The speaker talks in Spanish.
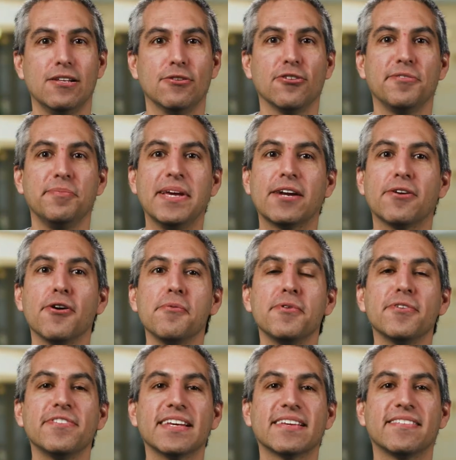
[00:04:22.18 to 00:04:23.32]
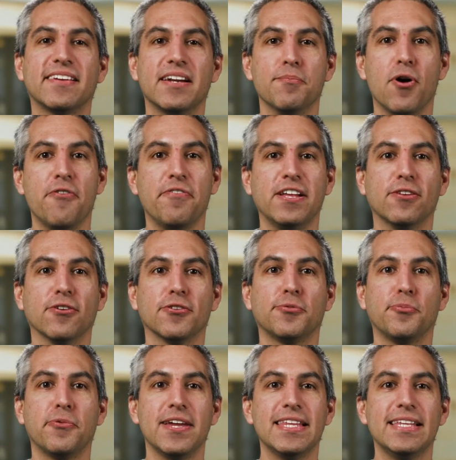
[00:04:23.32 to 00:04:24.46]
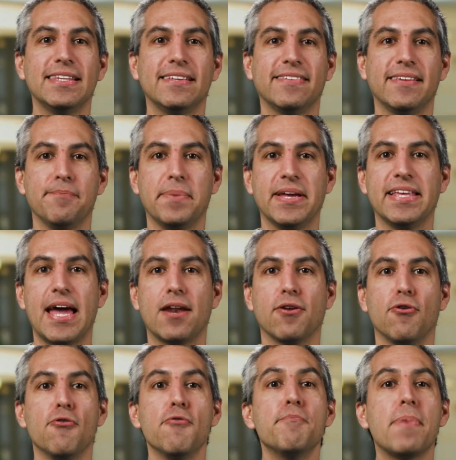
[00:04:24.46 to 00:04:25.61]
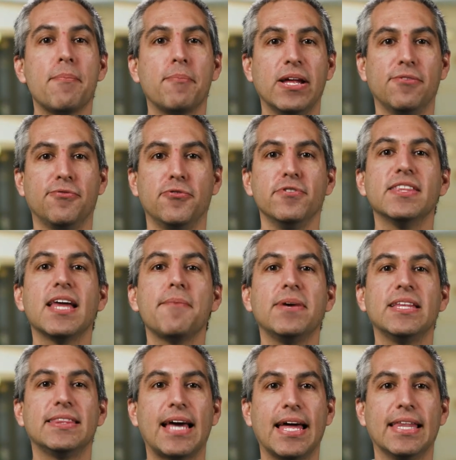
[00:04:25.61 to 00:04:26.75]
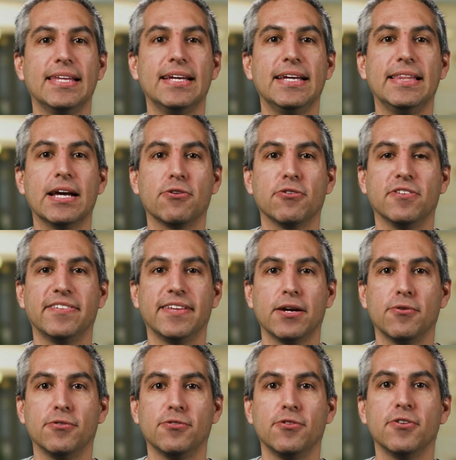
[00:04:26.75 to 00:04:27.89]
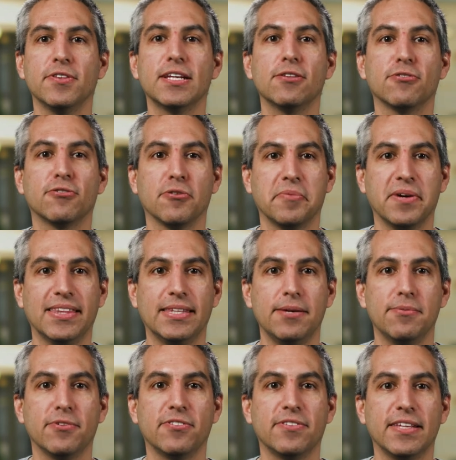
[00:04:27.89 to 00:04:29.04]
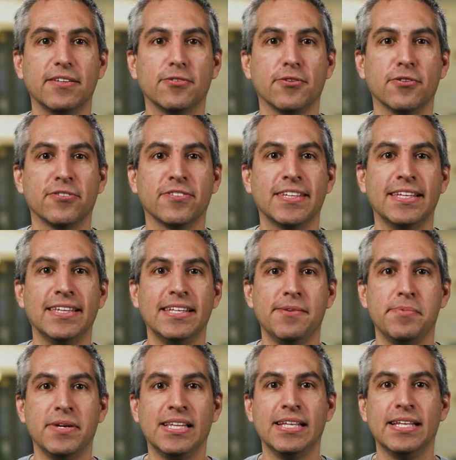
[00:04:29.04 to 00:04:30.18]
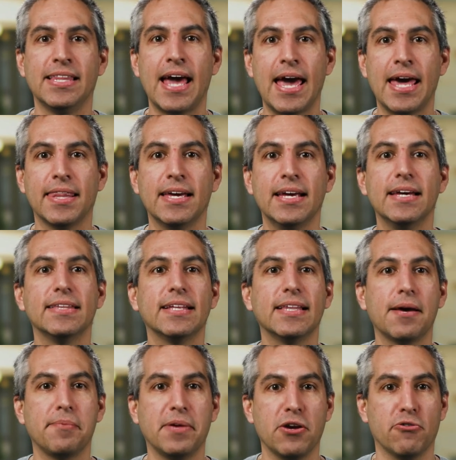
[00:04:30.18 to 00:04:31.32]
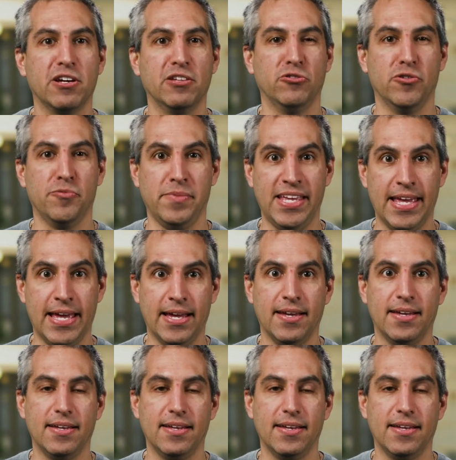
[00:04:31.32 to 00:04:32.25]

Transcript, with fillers: Los microbios extremófilos pueden desempeñar un papel fundamental en la consecución de los objetivos de sostenibilidad de la bioeconomía.